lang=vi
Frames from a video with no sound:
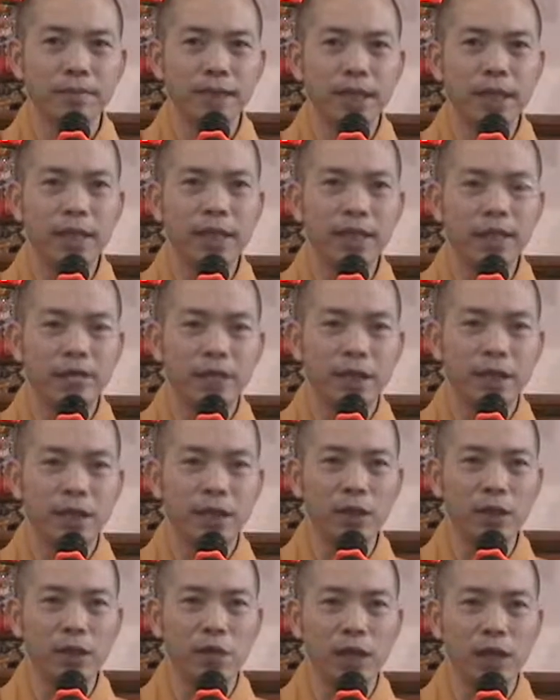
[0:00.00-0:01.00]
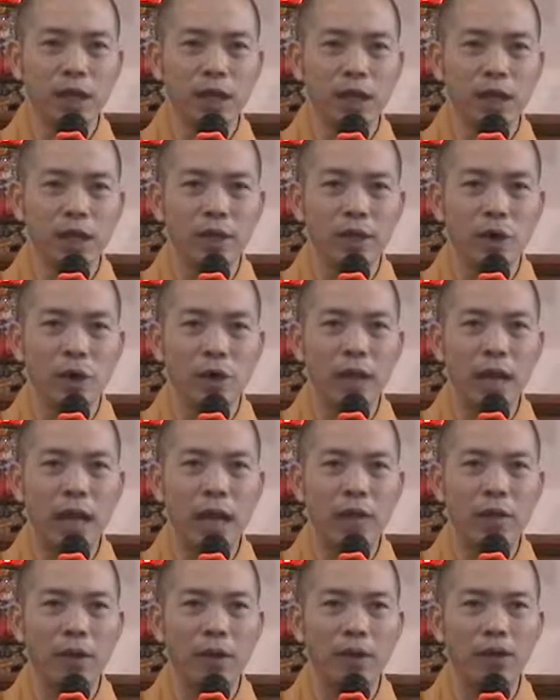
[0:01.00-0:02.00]
Khi Đức Phật nói cuộc đời khổ
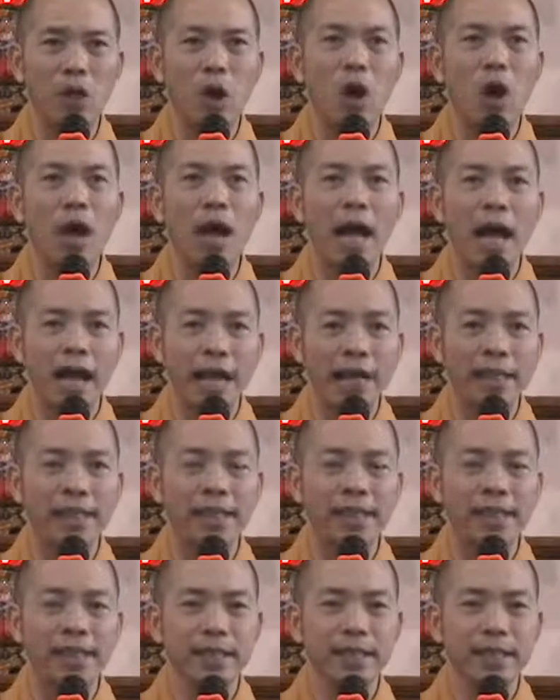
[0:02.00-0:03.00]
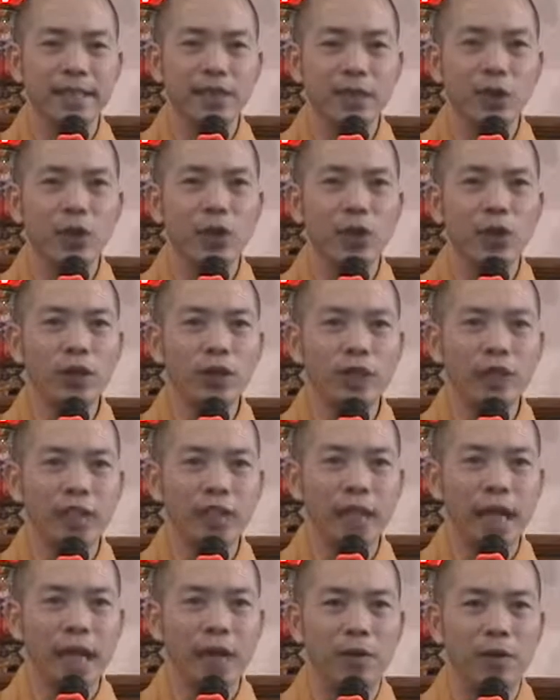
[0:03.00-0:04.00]
đau là cho ai, cho đối
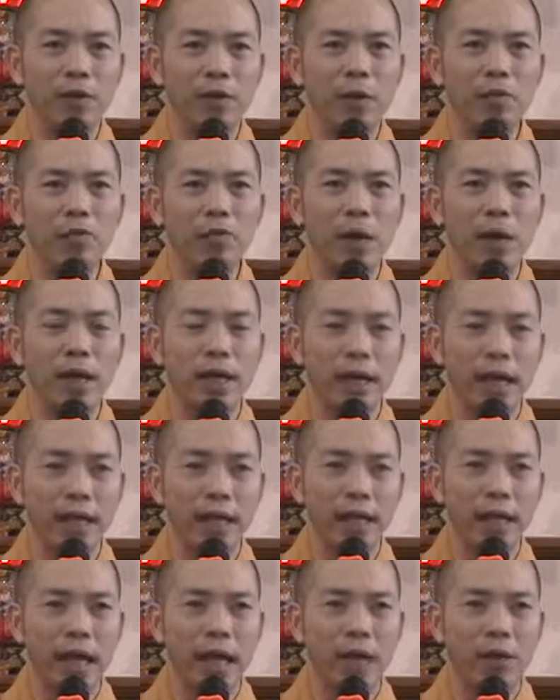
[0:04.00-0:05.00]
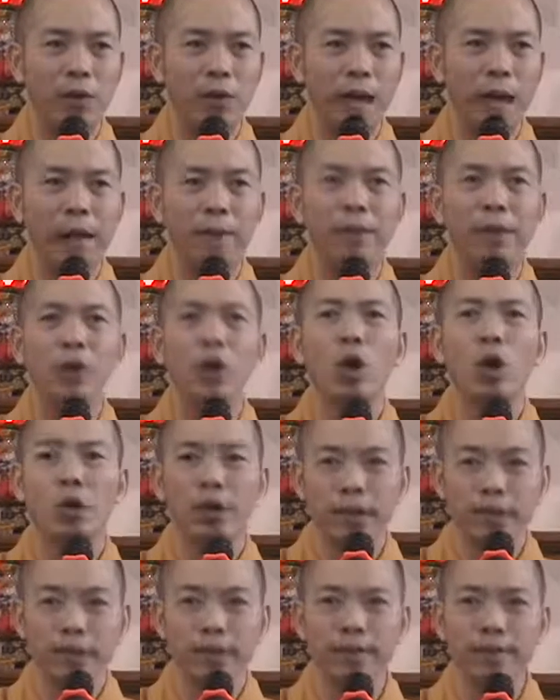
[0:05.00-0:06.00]
tượng nào, trong hoàn cảnh nào Ngài mới
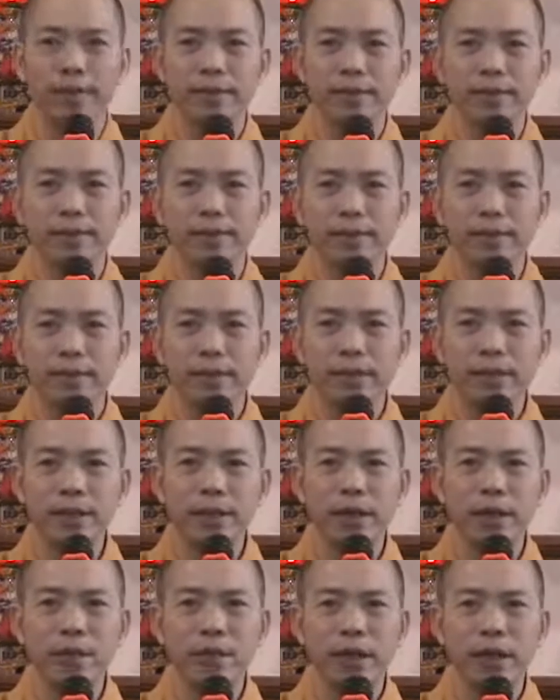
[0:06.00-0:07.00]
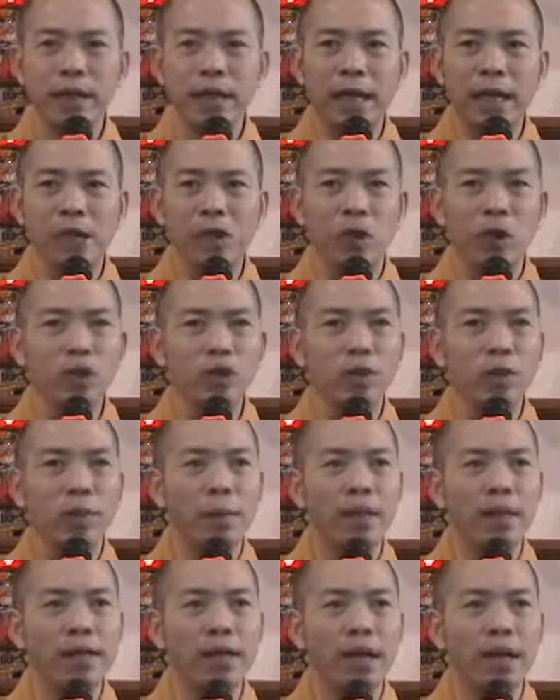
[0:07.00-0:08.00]
nói, chứ không phải Ngài nói
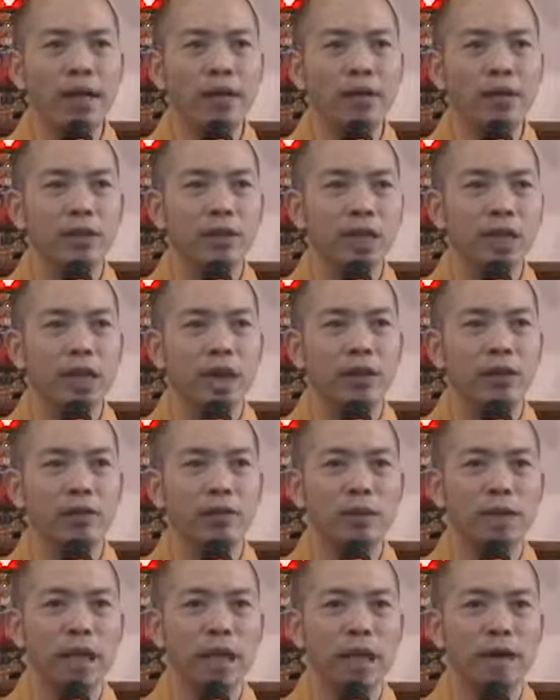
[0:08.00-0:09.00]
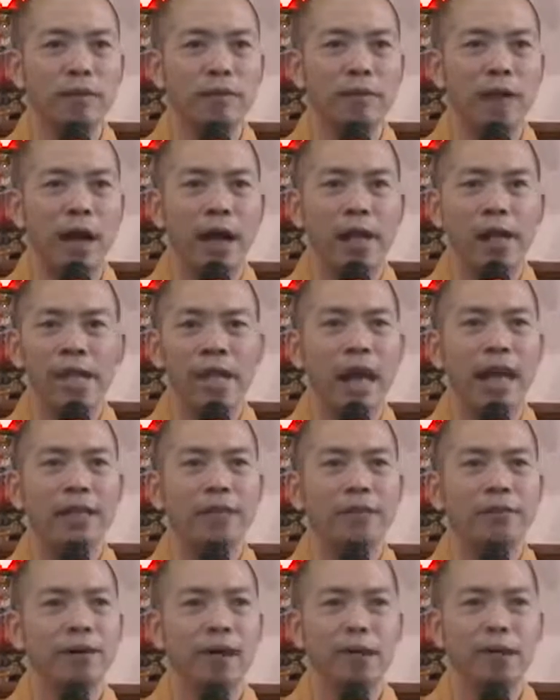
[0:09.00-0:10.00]
cho bây giờ, cho tất cả chúng ta phải là
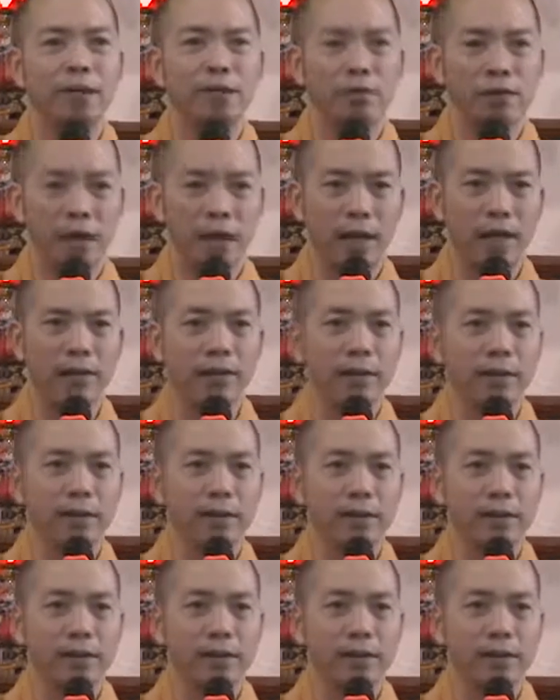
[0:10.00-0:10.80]
như vậy, không phải.